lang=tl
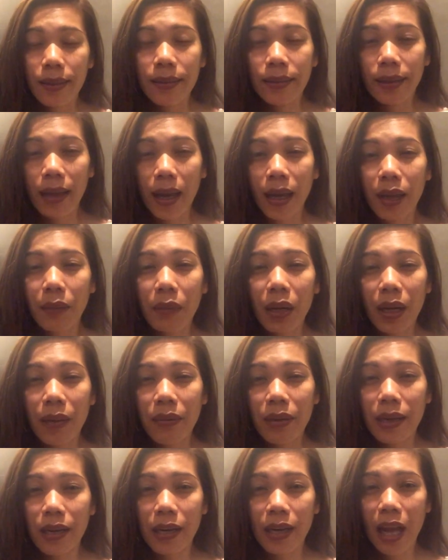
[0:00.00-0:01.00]
ng mga
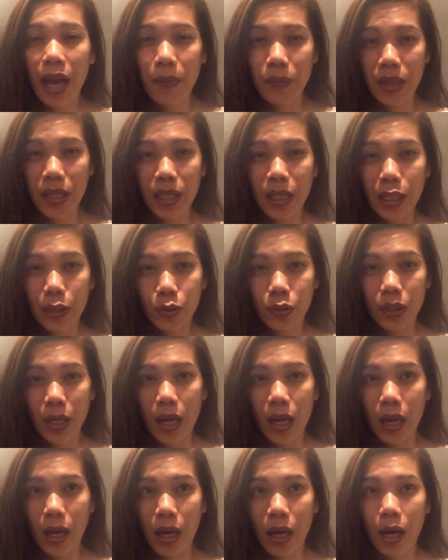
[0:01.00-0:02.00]
bayarin namin dito
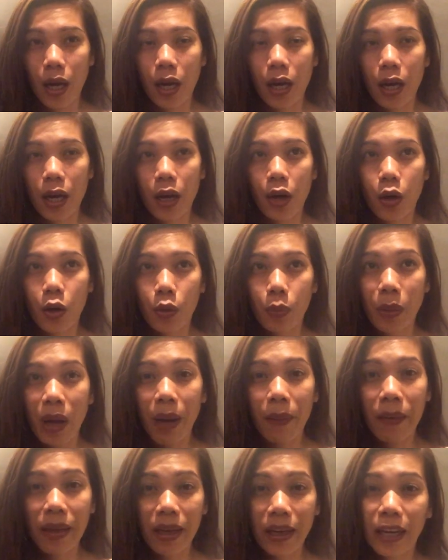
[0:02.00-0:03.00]
sa uh,
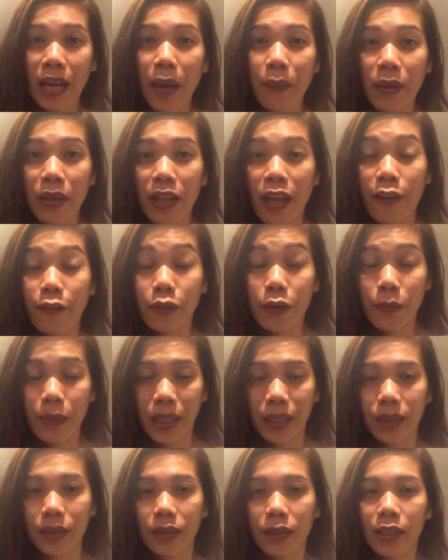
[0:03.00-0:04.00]
mga bayarin namin every
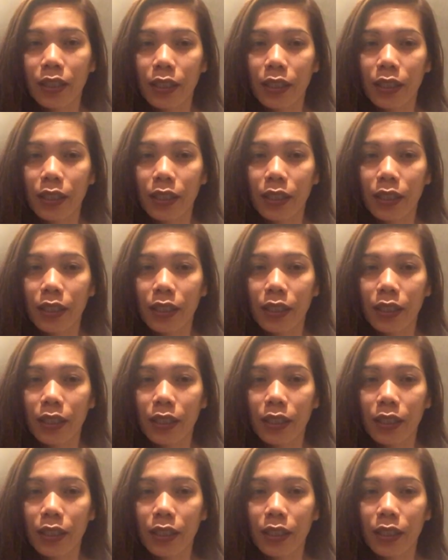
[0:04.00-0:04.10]
month.